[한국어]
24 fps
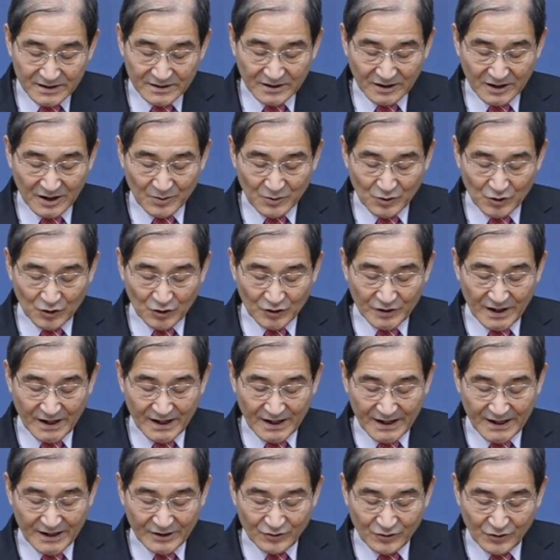그러므로
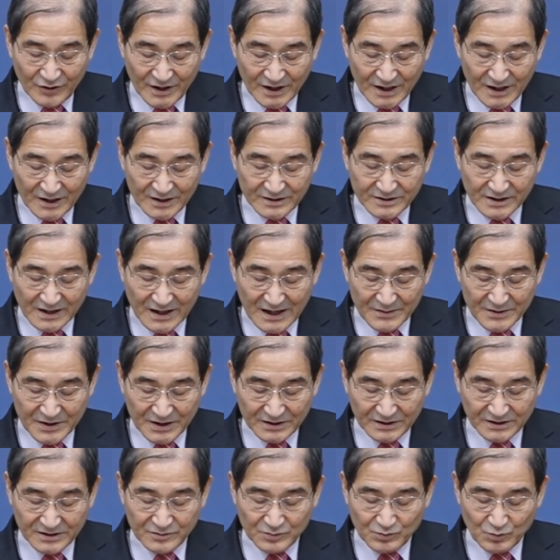내 눈이
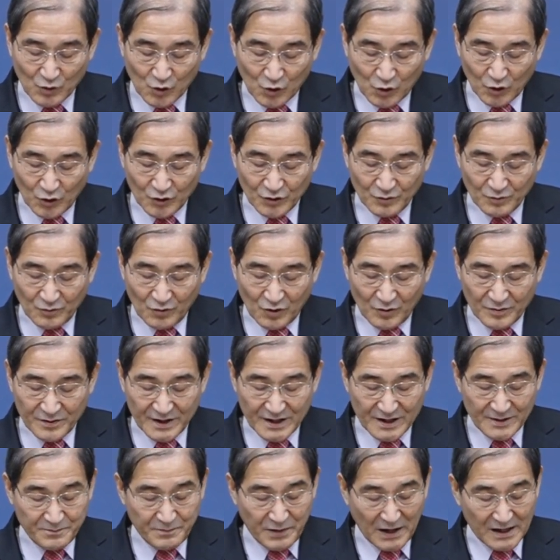성하면 온
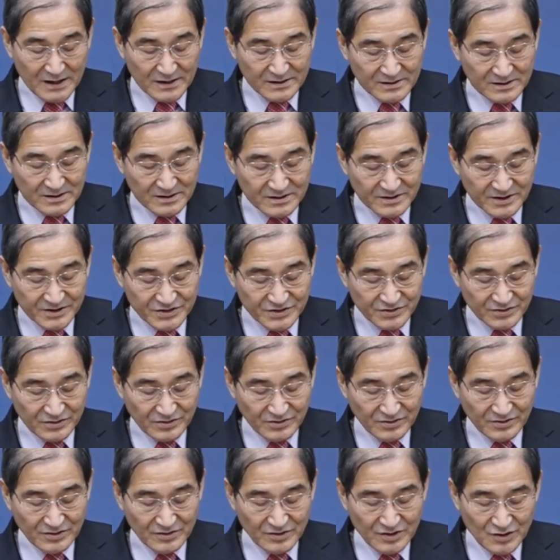몸이 밝을 것이요.
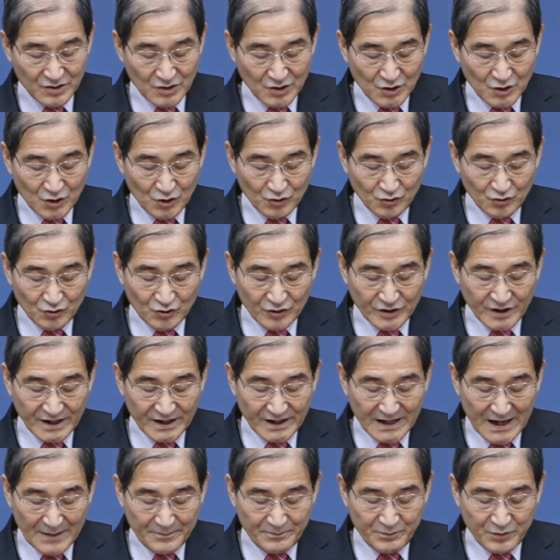
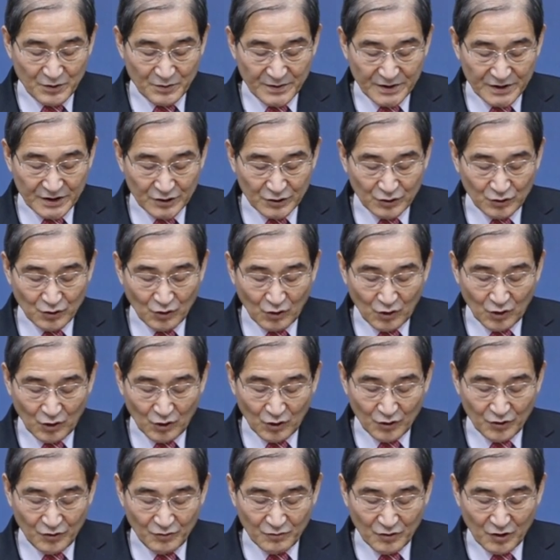눈이
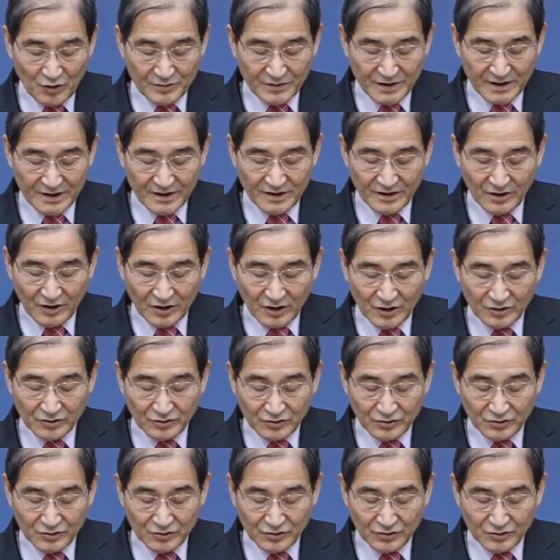나쁘면온 몸이